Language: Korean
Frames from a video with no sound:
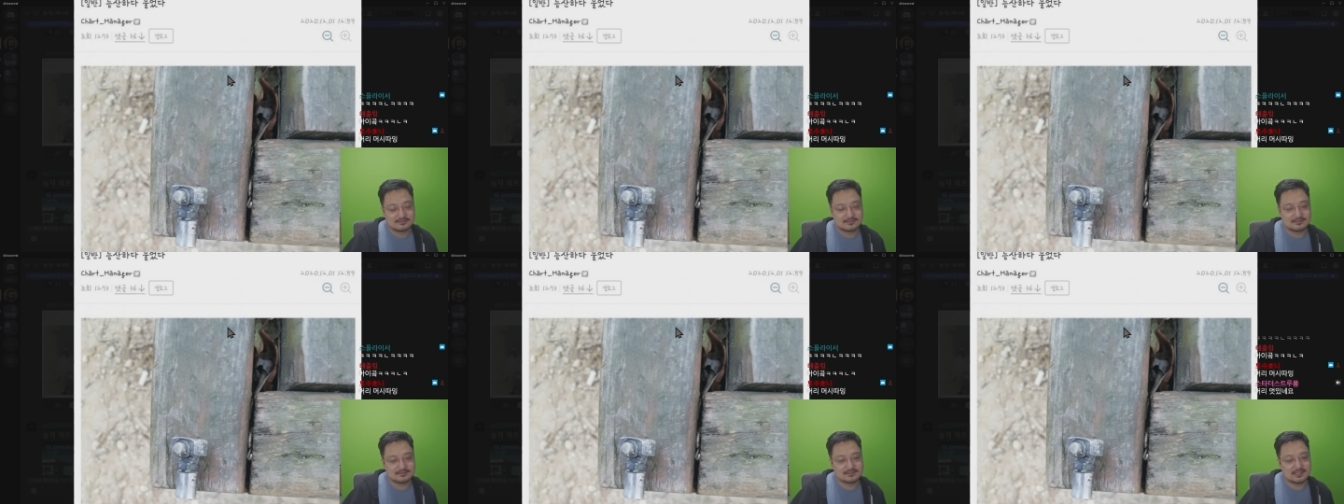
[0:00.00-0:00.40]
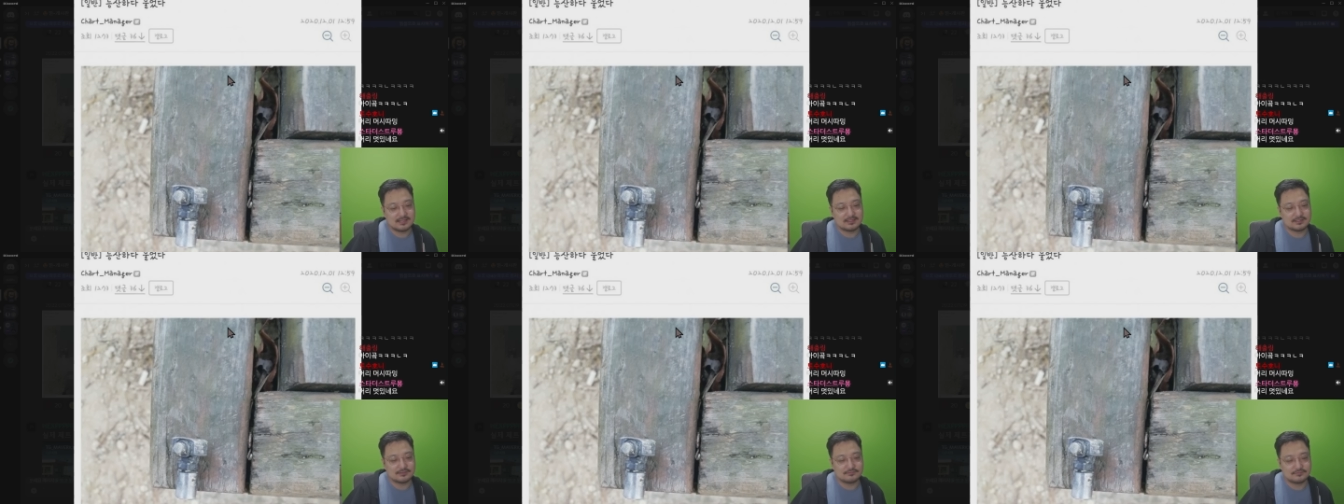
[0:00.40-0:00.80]

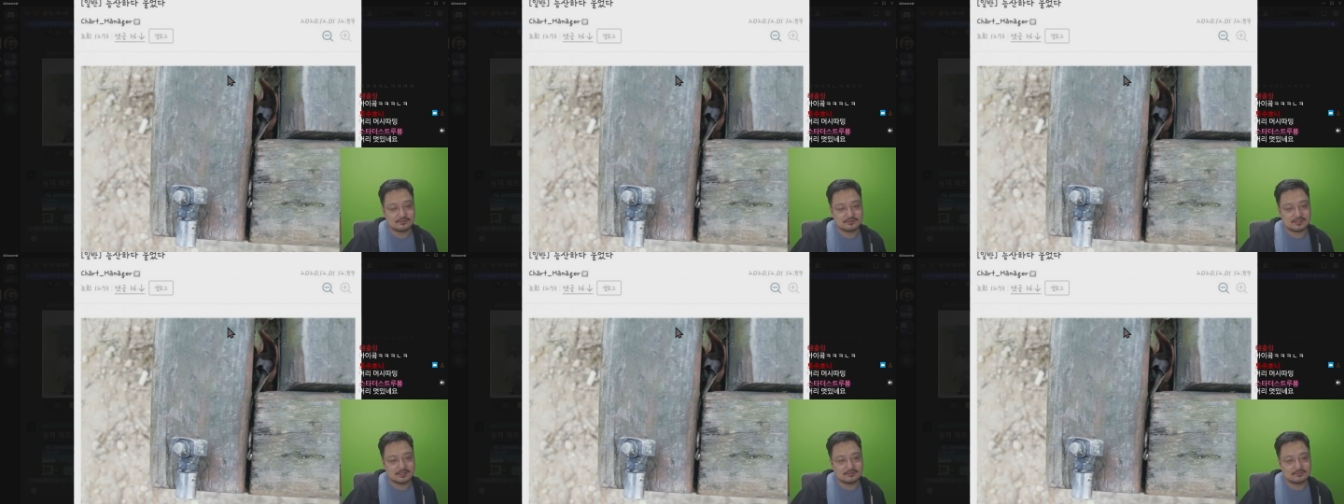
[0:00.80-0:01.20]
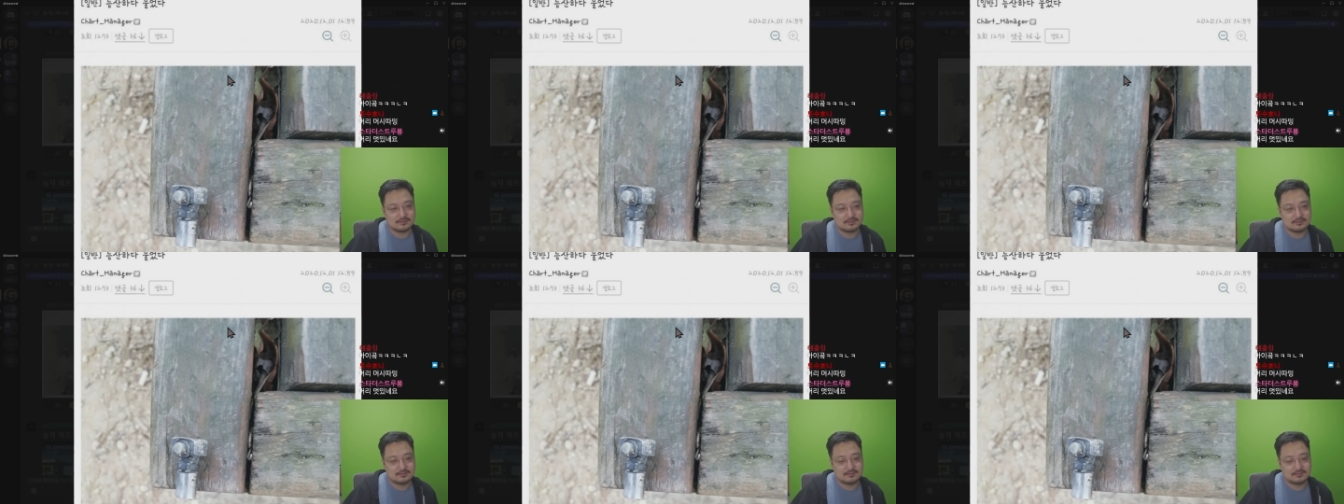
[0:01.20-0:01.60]
등산하다 울었다고요?
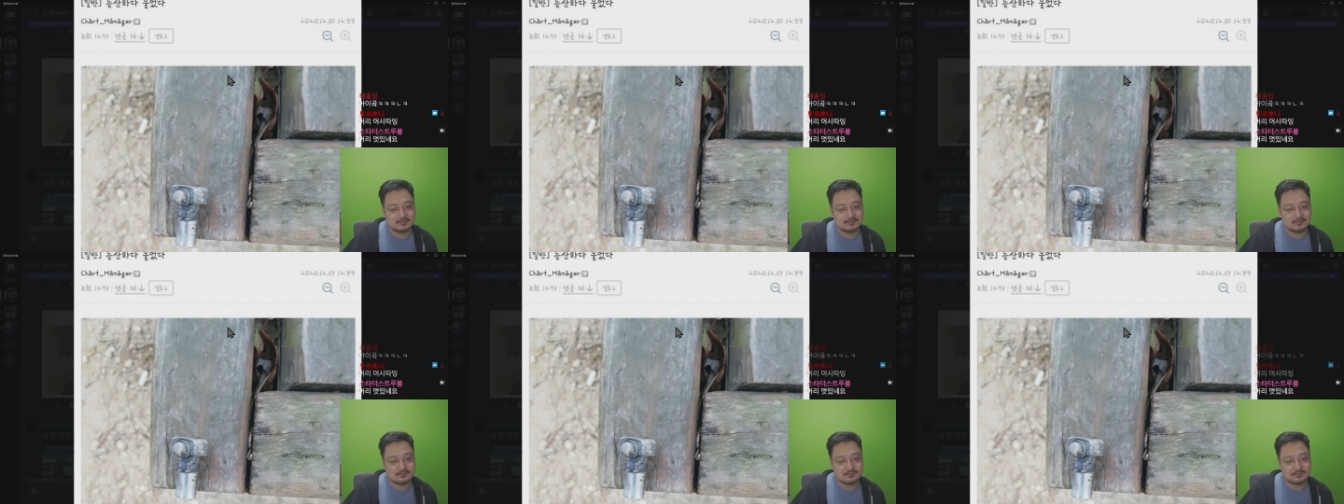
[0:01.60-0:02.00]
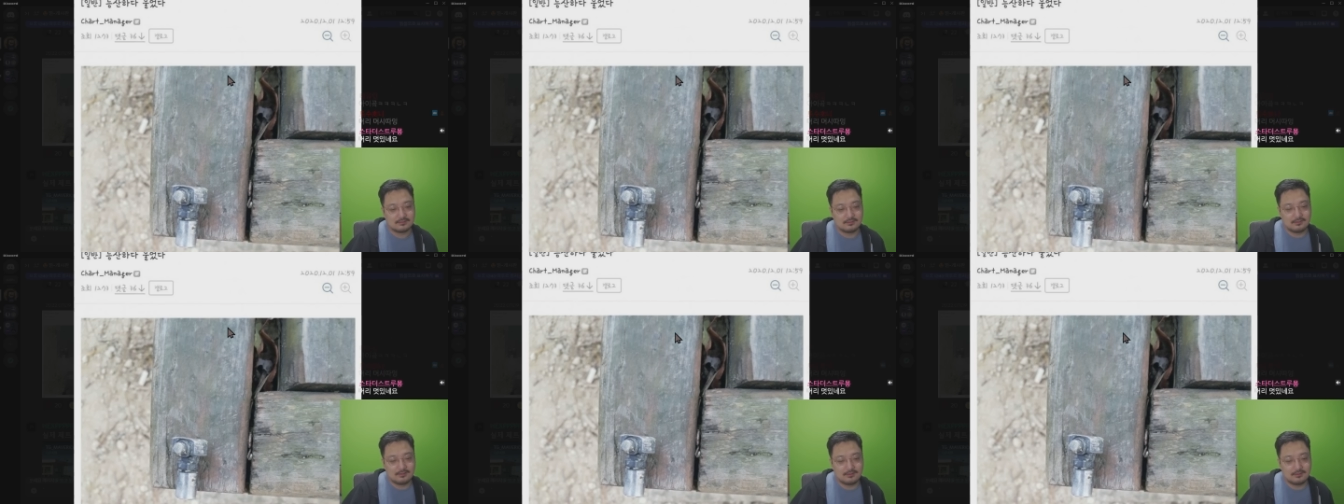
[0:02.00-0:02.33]
어!